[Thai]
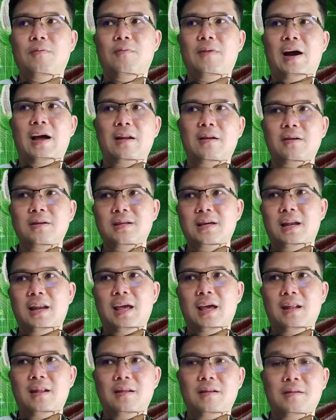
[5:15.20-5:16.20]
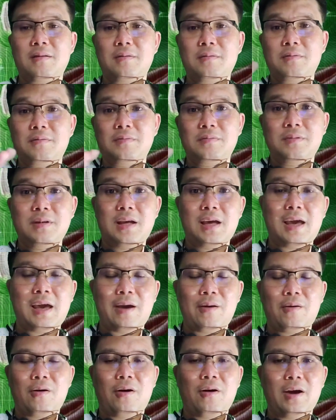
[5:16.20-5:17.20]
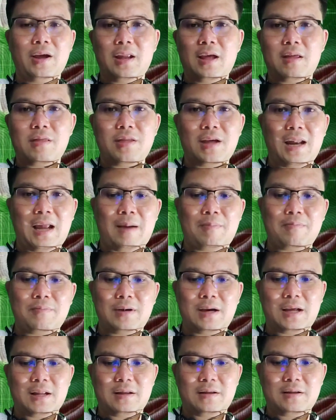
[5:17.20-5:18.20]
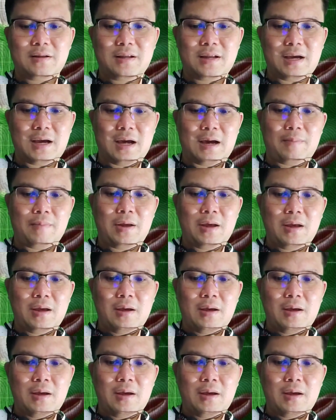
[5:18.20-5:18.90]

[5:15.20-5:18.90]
วานก็จะเล่นแอลคอยเนี่ยสลับกันนะครับ